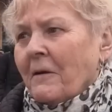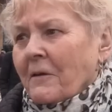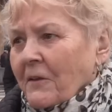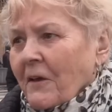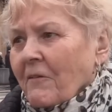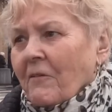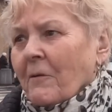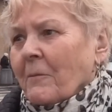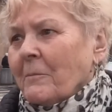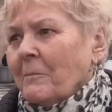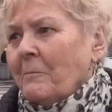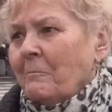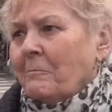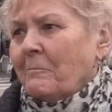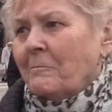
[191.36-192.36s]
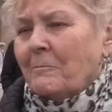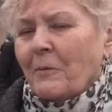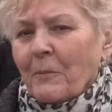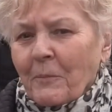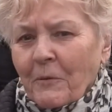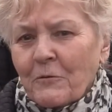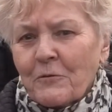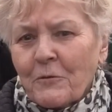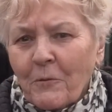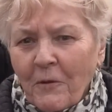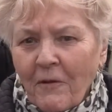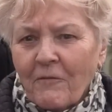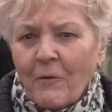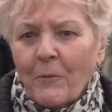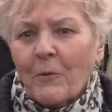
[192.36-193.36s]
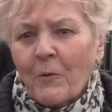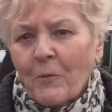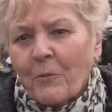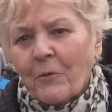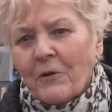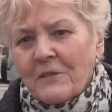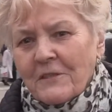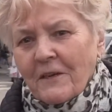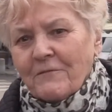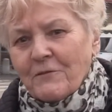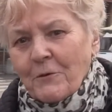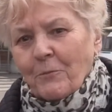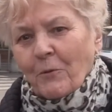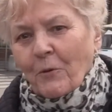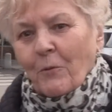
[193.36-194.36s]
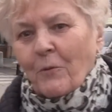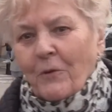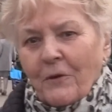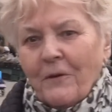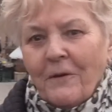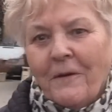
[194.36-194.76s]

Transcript: Nie wiem, po prostu nie wiem, kupuję zawsze bułki.